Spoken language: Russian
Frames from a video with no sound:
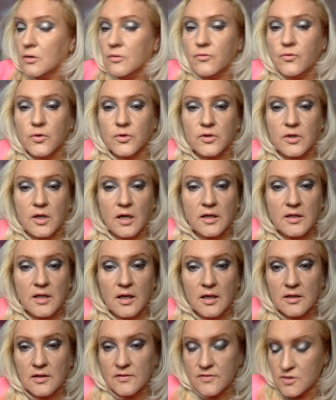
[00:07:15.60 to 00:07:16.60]
Вот,
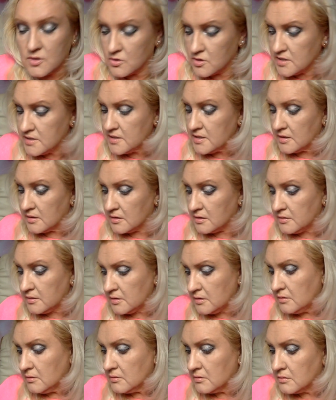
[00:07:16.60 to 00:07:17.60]
когда это все сделано,
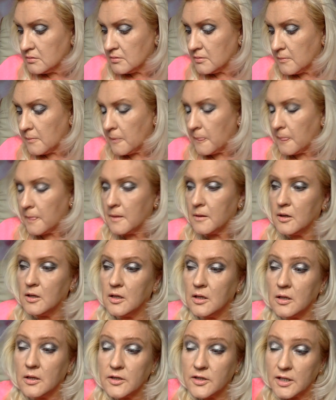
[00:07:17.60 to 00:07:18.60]

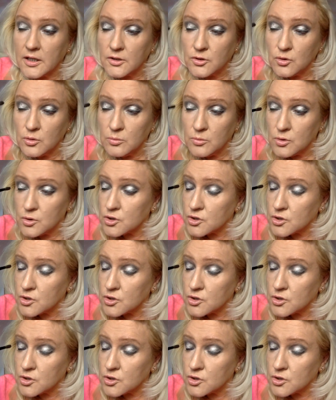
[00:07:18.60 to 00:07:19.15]
я думаю,